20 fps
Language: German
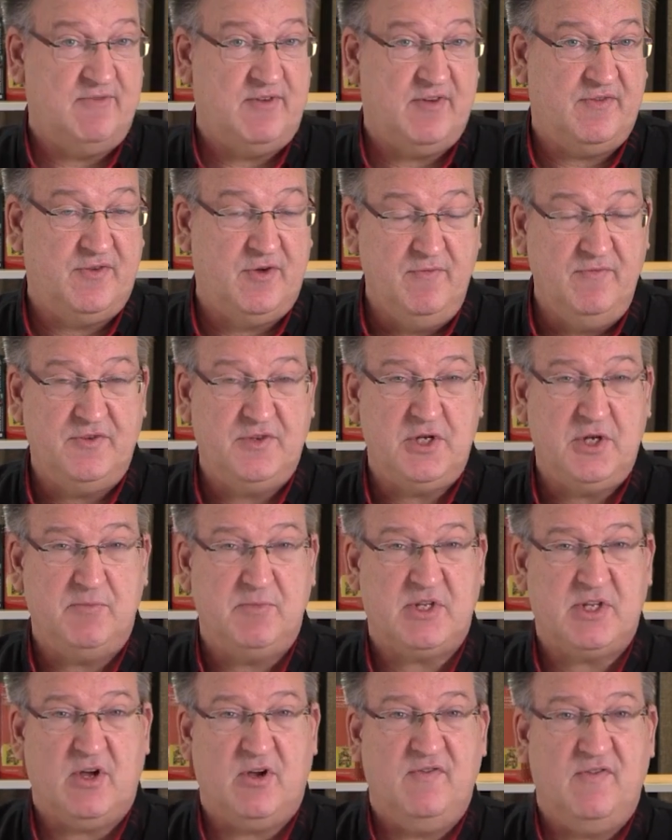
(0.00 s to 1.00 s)
haben wir fünf
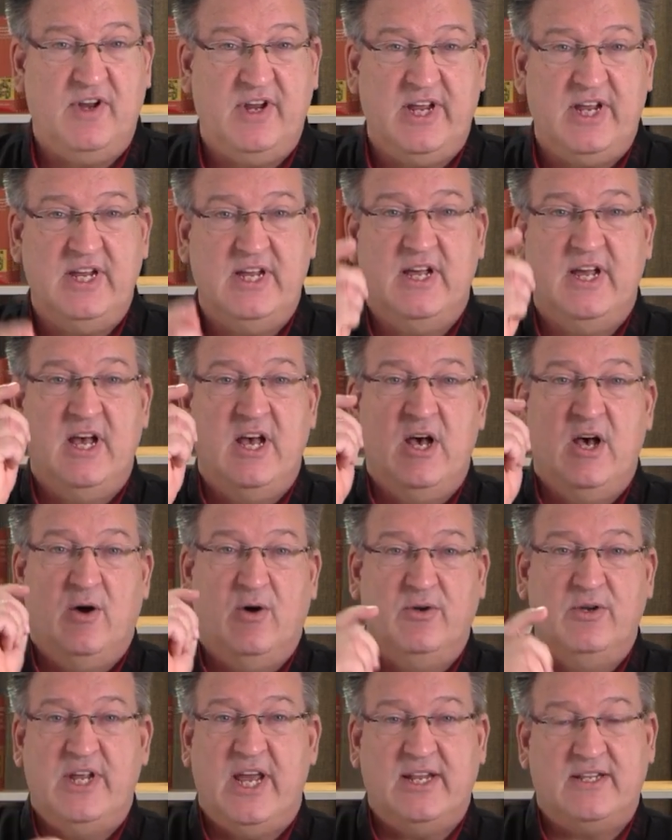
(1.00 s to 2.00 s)
Chips drauflegen
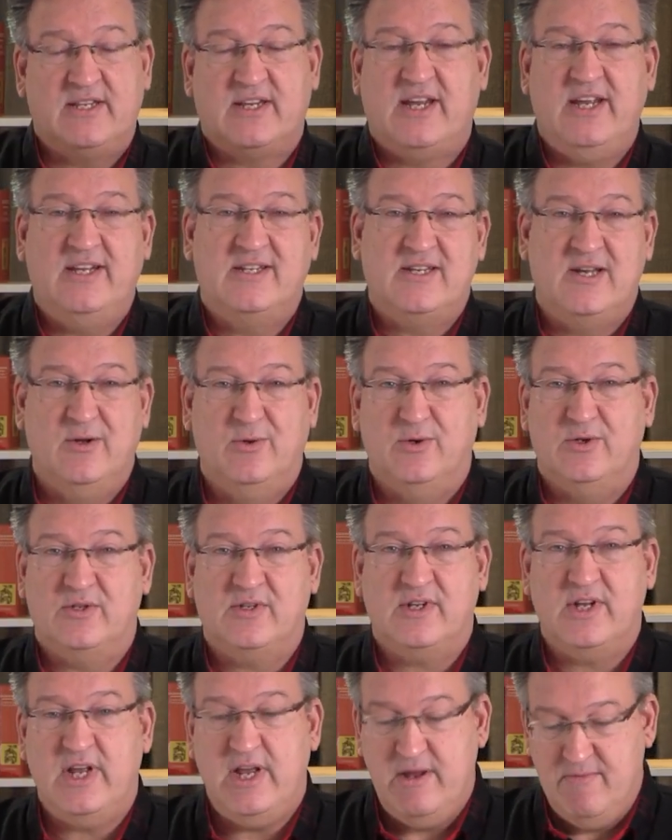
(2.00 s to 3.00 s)
und jetzt geht's
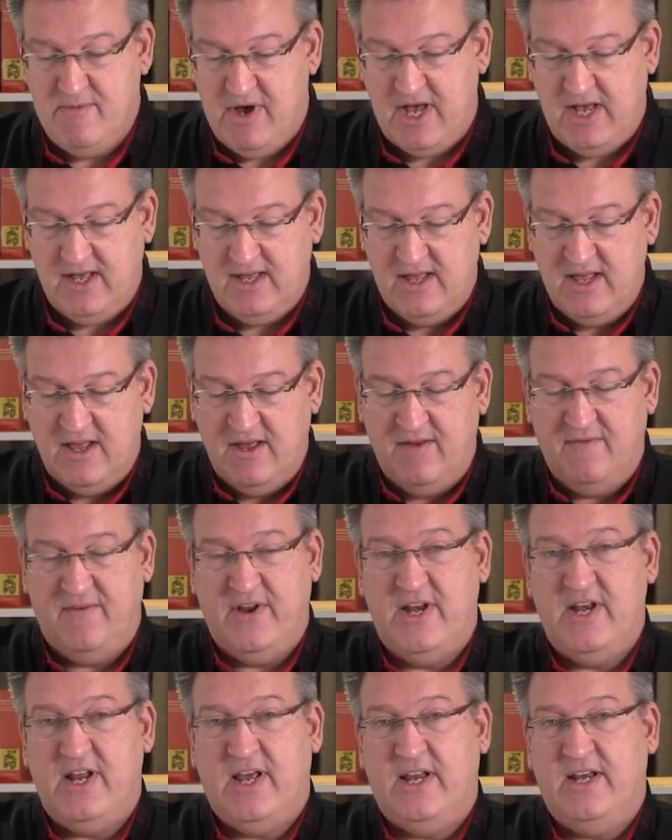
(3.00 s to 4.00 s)
los. Immer,
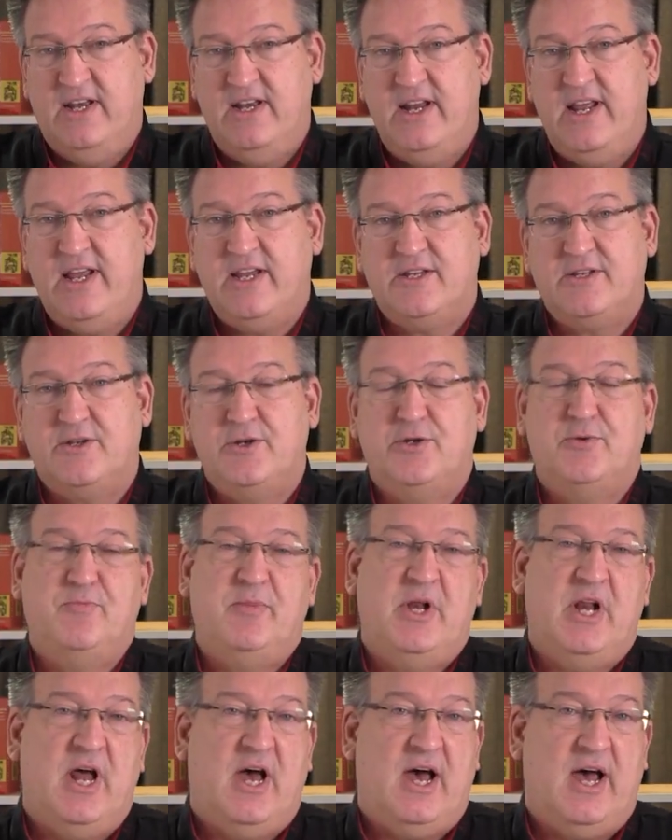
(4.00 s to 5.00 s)
wenn der nächste
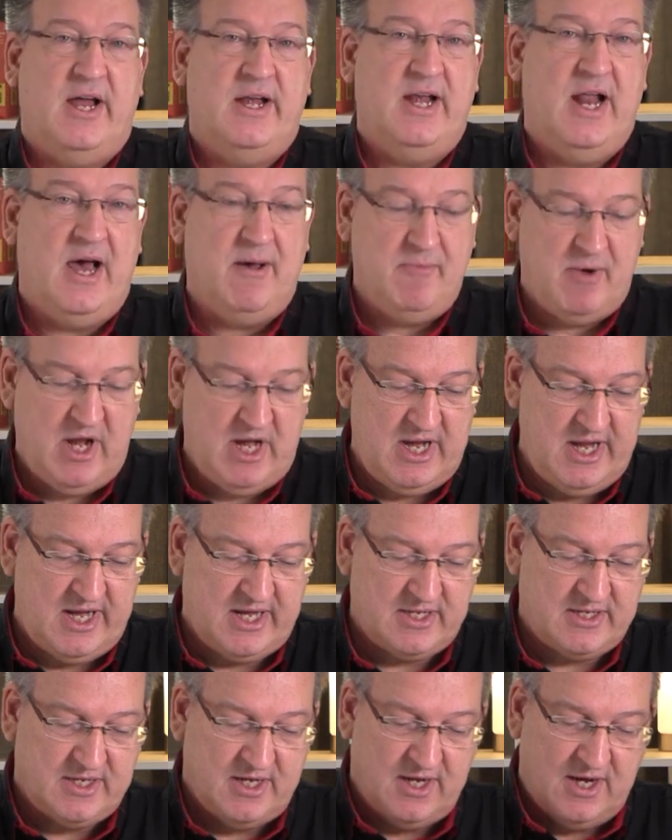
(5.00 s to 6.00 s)
Spieler ein Lama
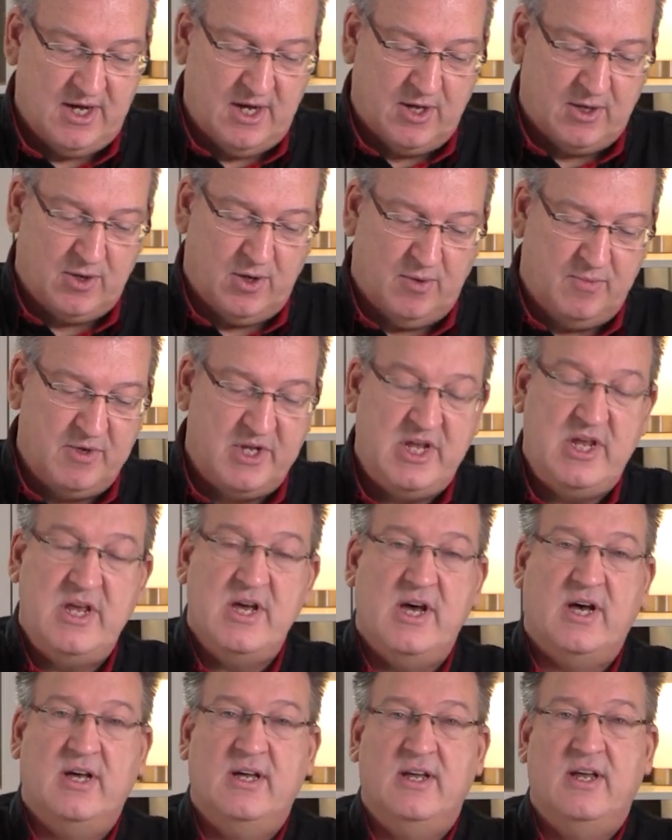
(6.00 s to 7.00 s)
legt, kommt
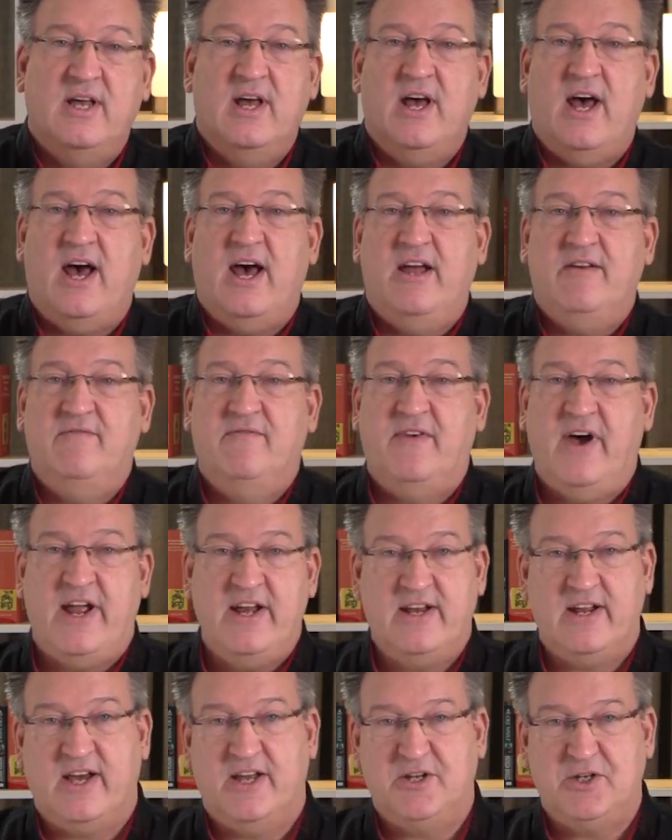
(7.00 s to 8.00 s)
hier ein
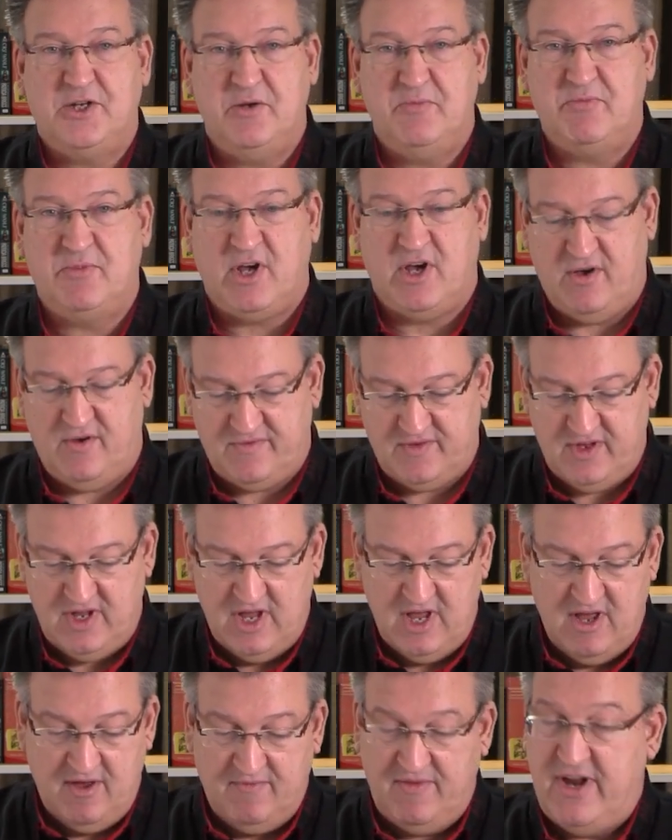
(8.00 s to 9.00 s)
weiterer Chip drauf.
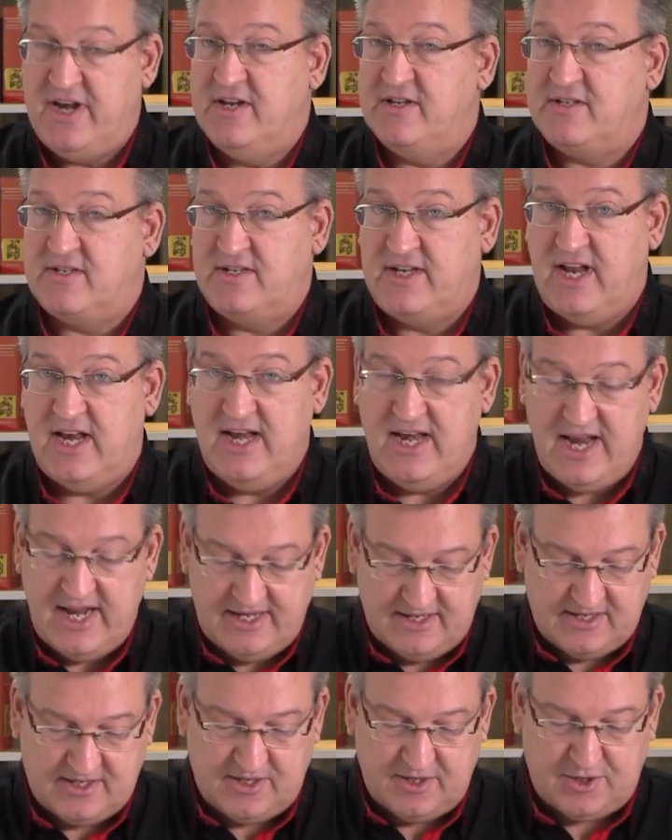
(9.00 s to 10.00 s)
Wenn es der
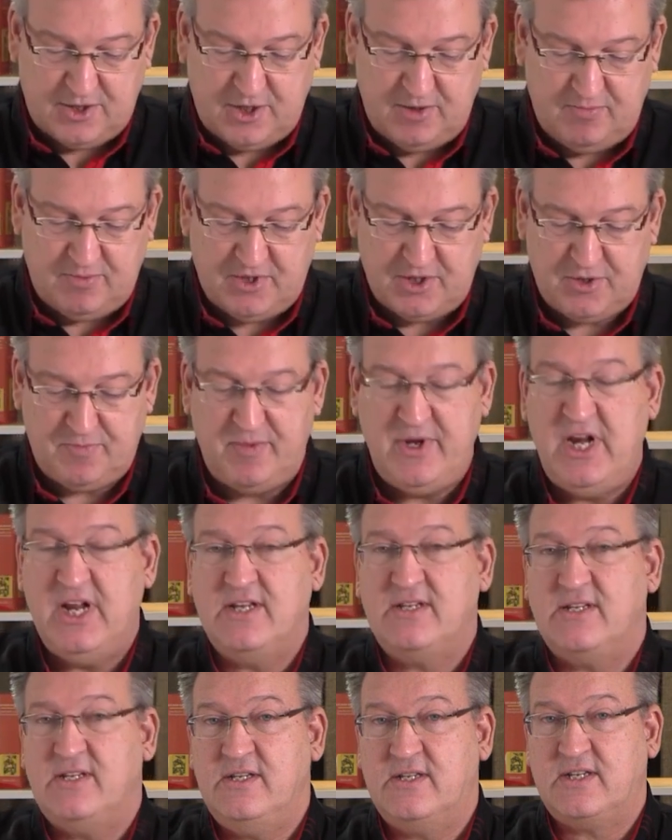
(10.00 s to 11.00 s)
letzte Chip des
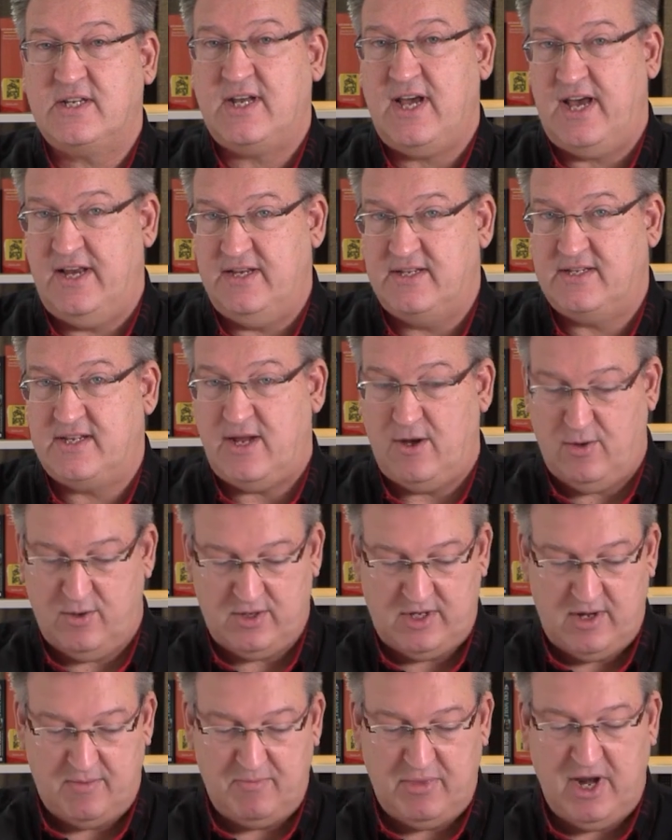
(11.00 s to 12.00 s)
Spielers ist, kann es
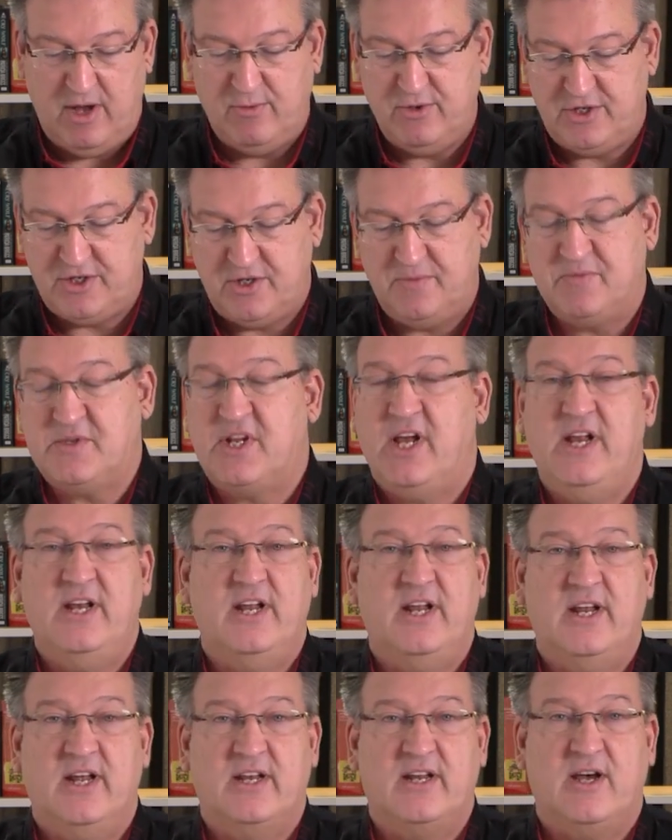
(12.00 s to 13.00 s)
auch der blaue Chip sein,
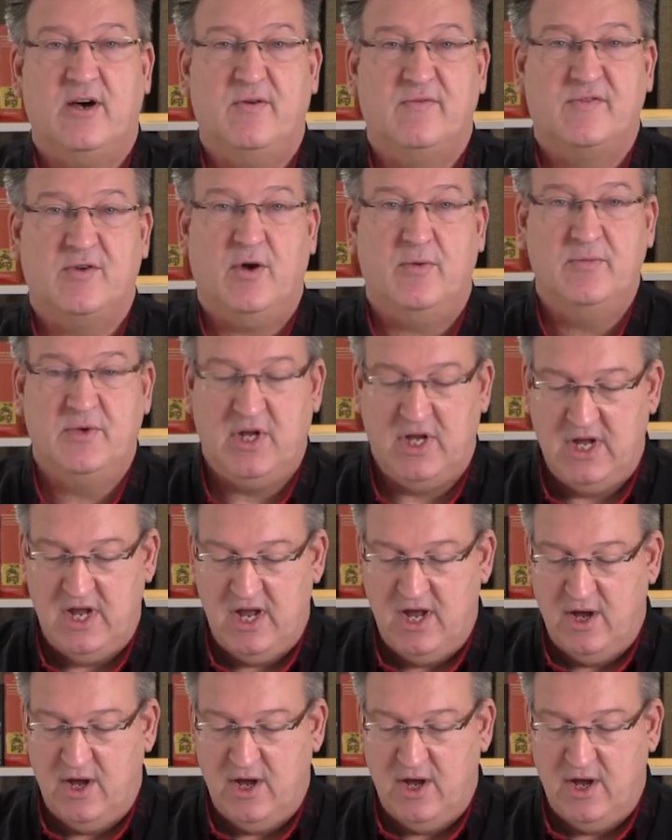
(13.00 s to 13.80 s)
der da drauf kommt.